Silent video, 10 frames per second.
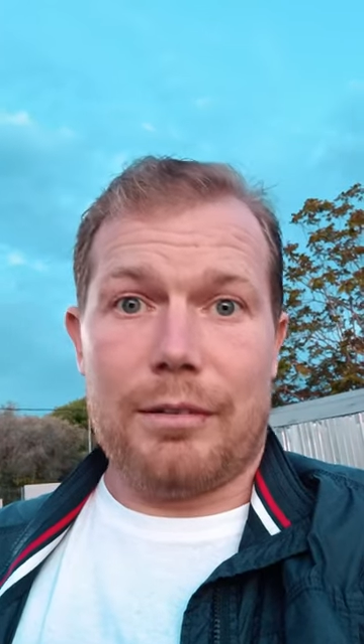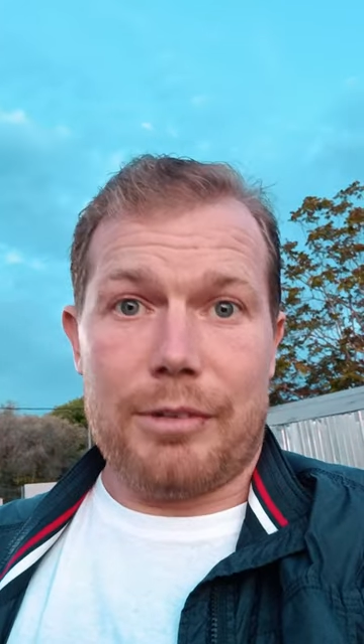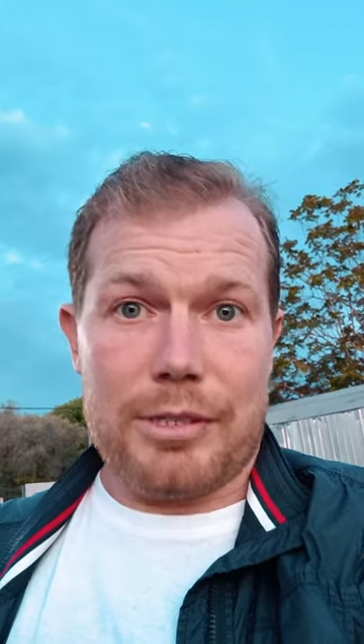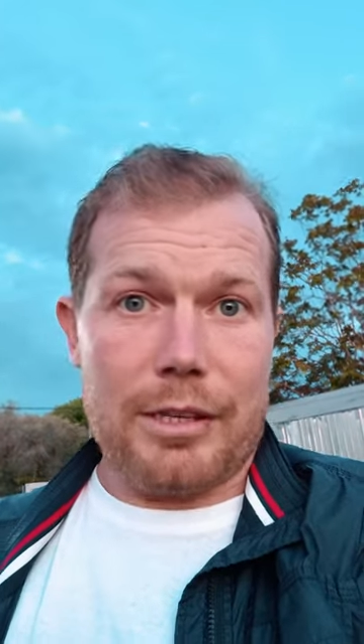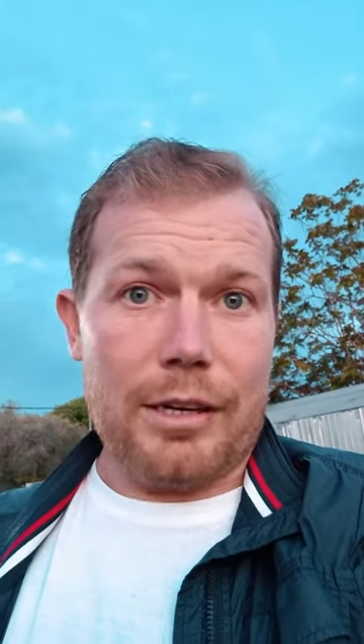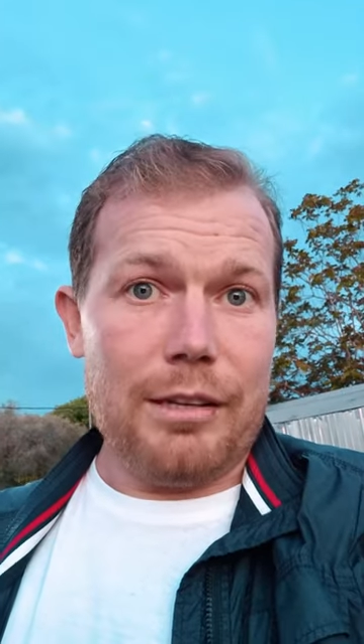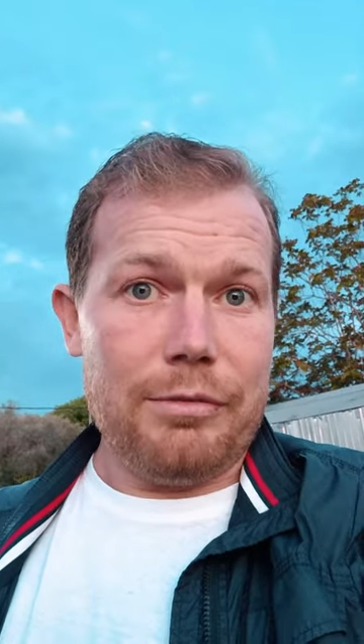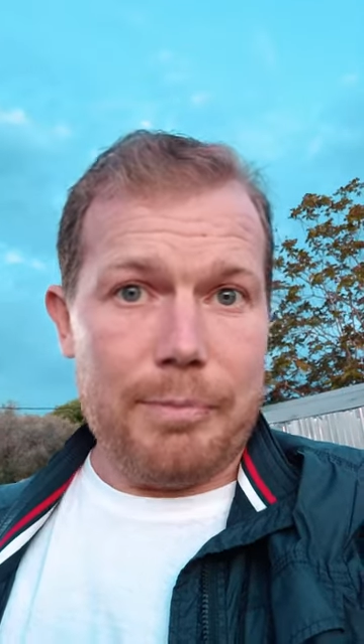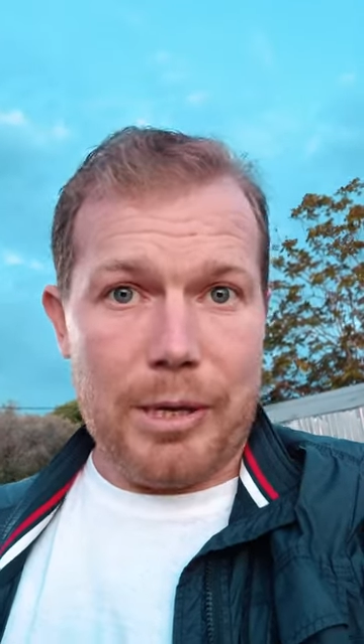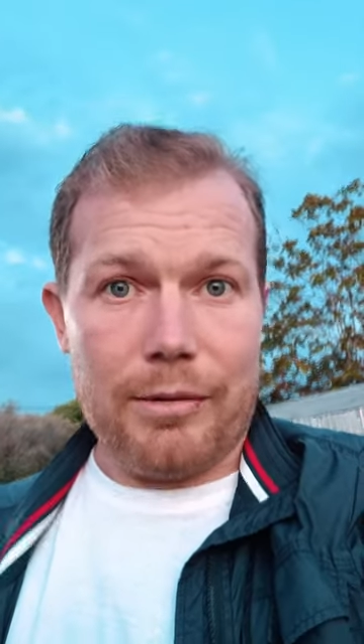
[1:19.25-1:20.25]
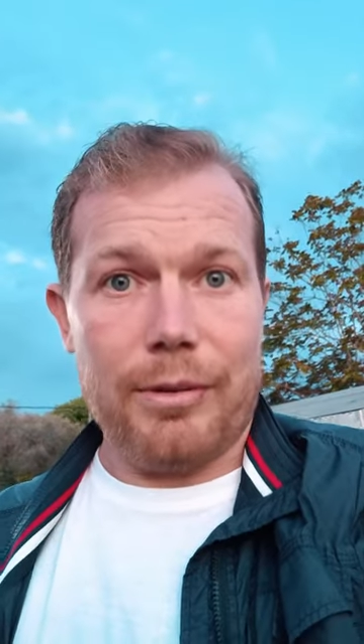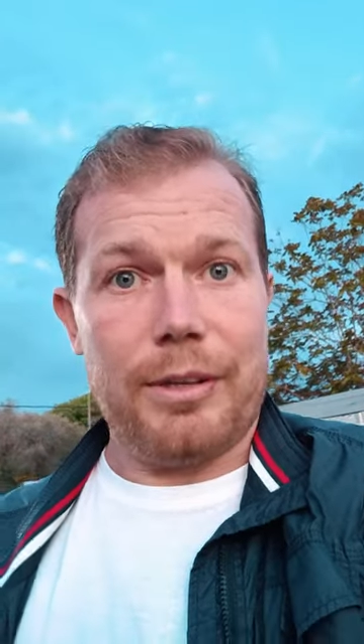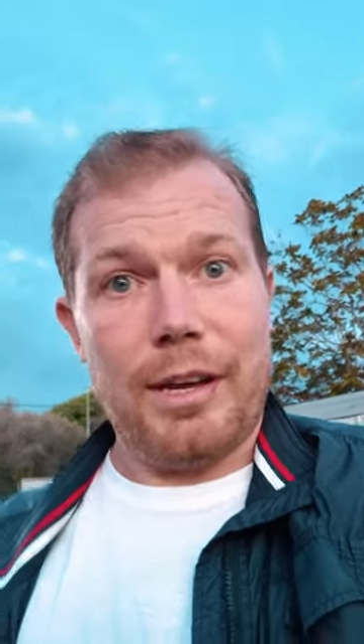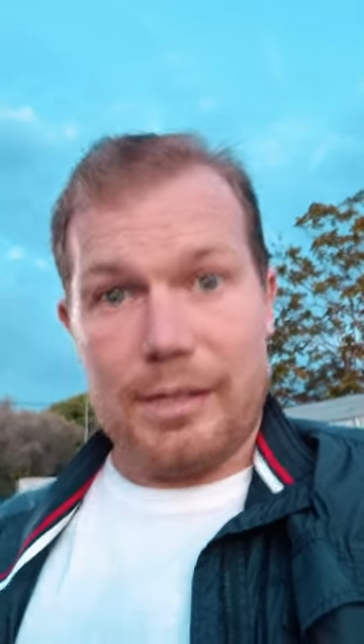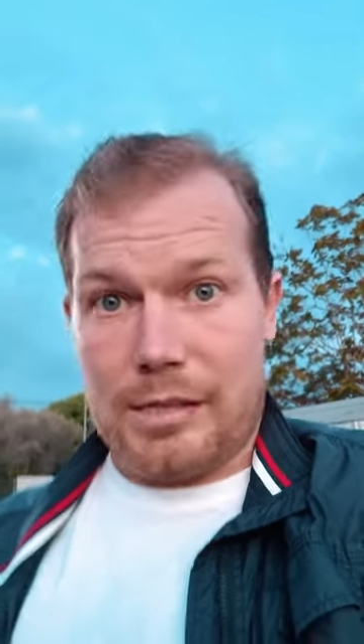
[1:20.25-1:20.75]
в ресторан в
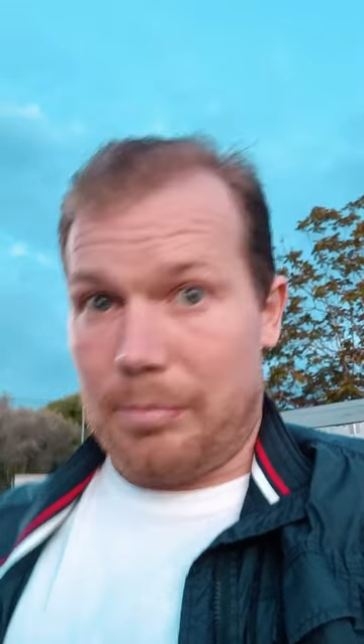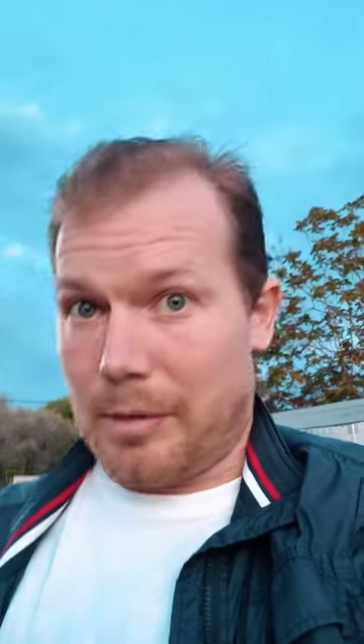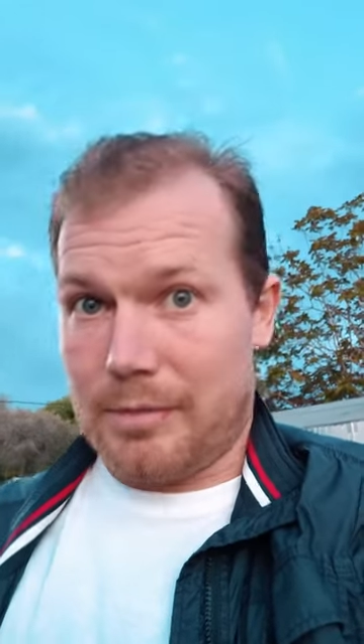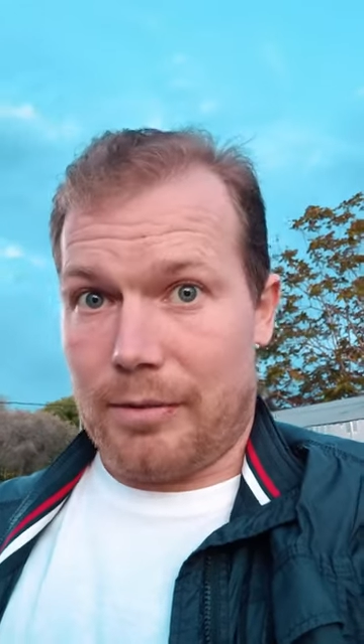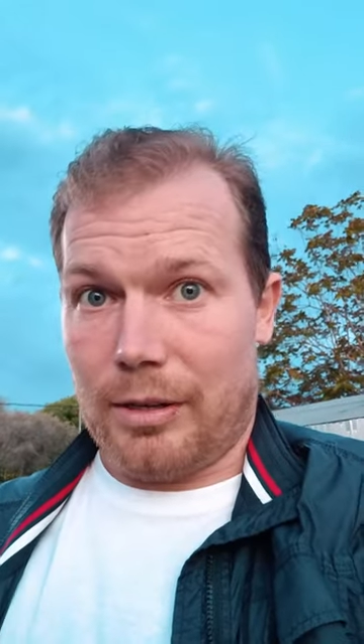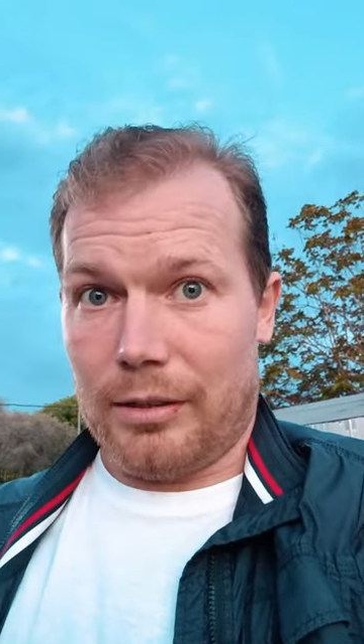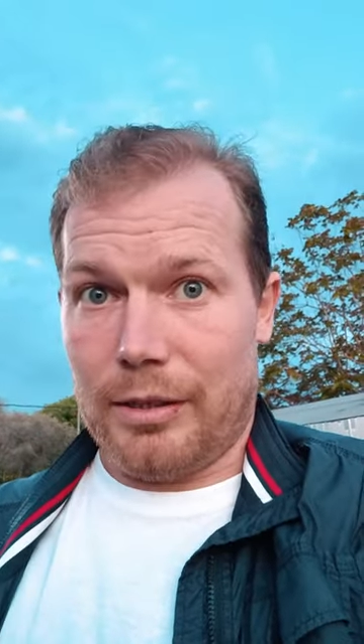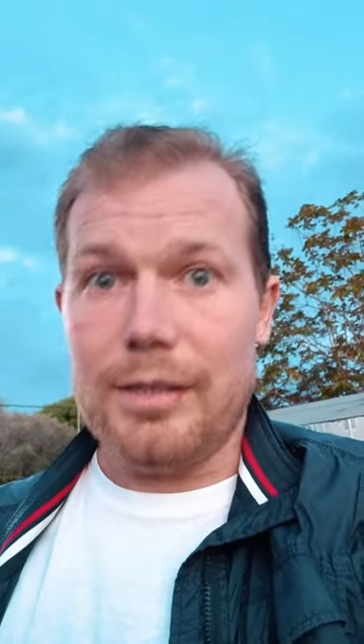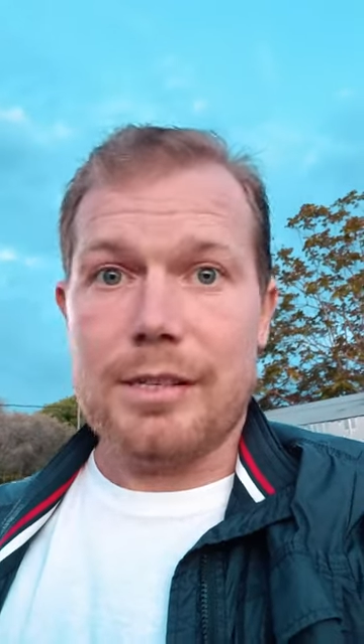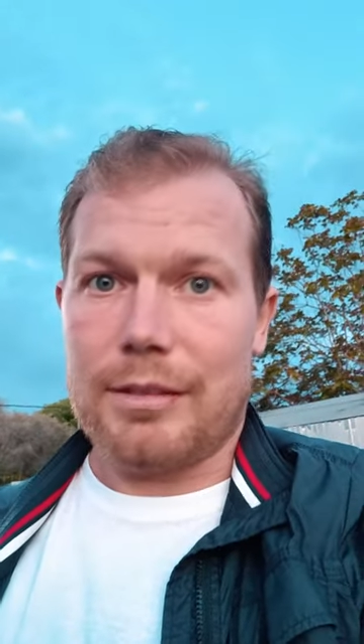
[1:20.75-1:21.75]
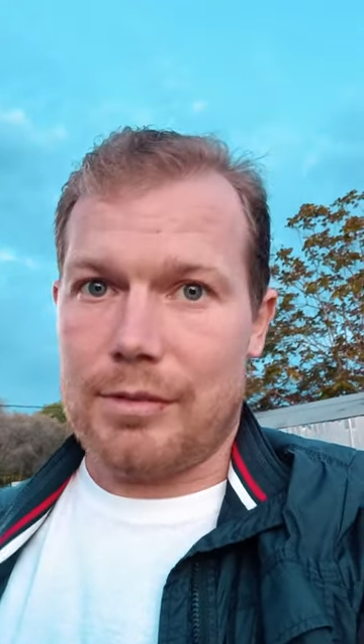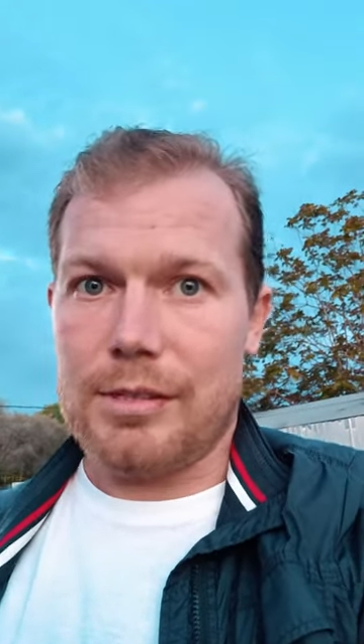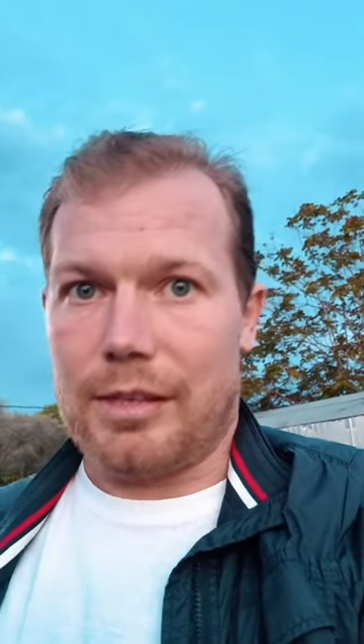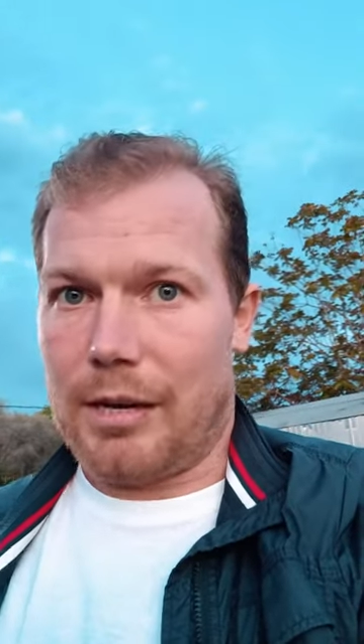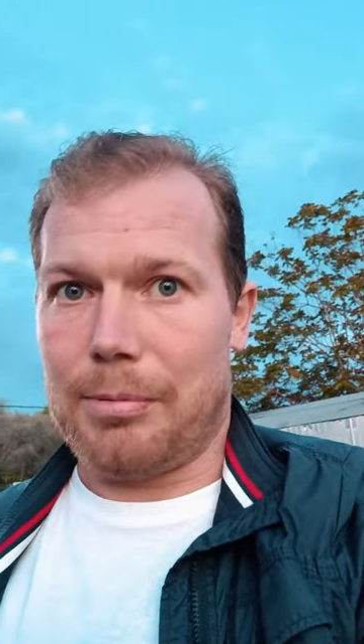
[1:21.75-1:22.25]
первый я тебя позвал, и,
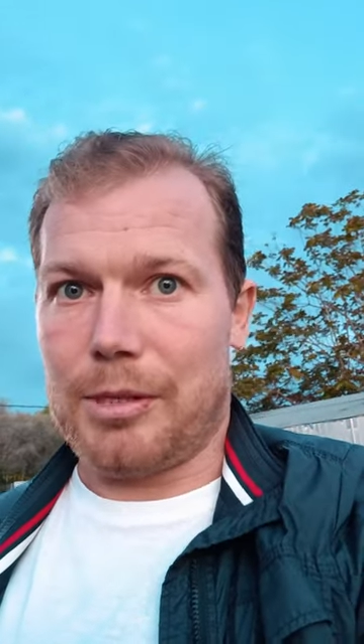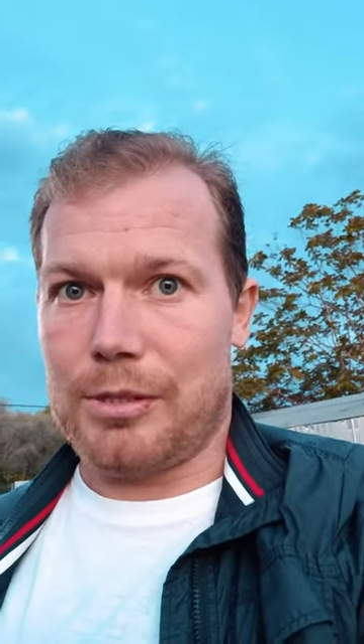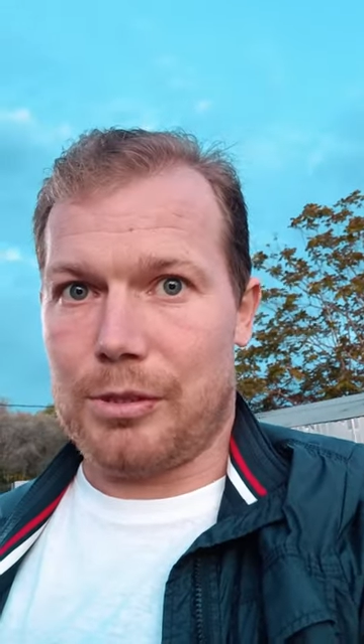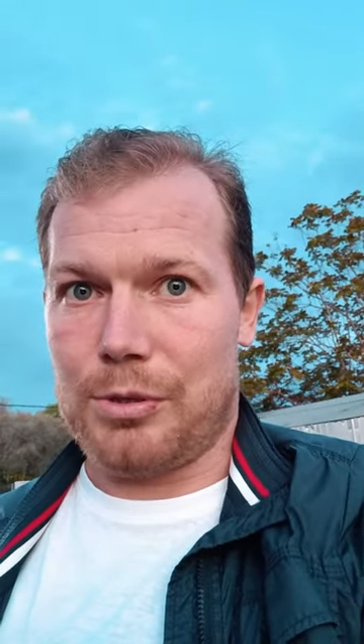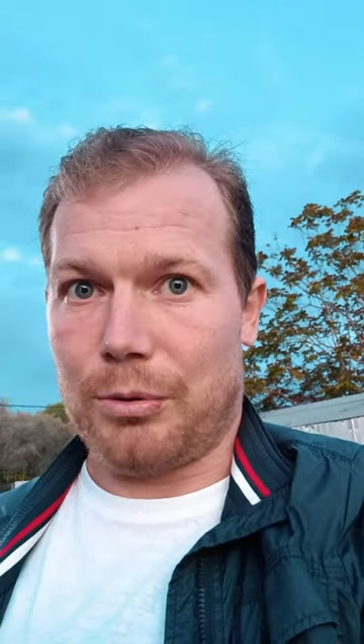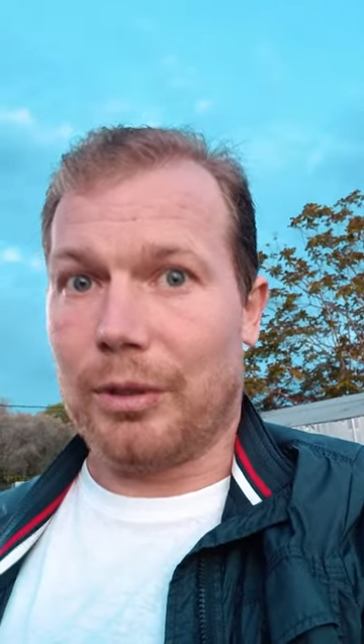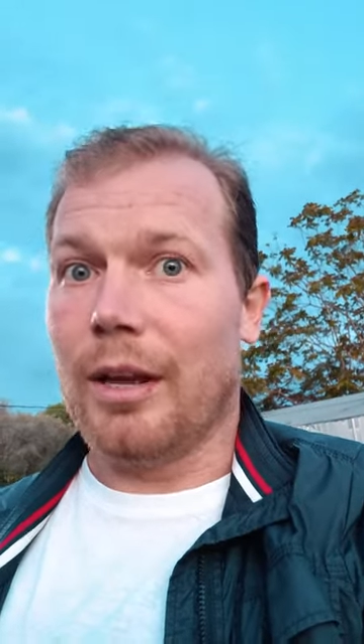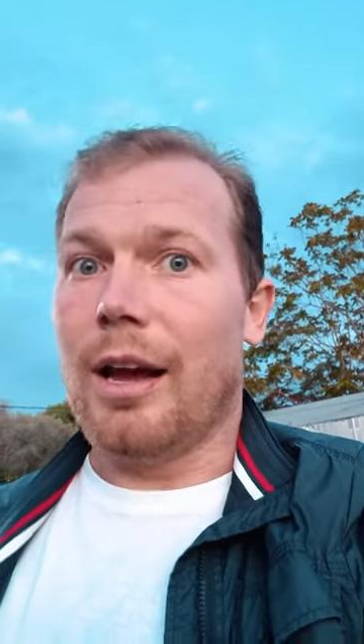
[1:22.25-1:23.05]
соответственно, я оплатил счет.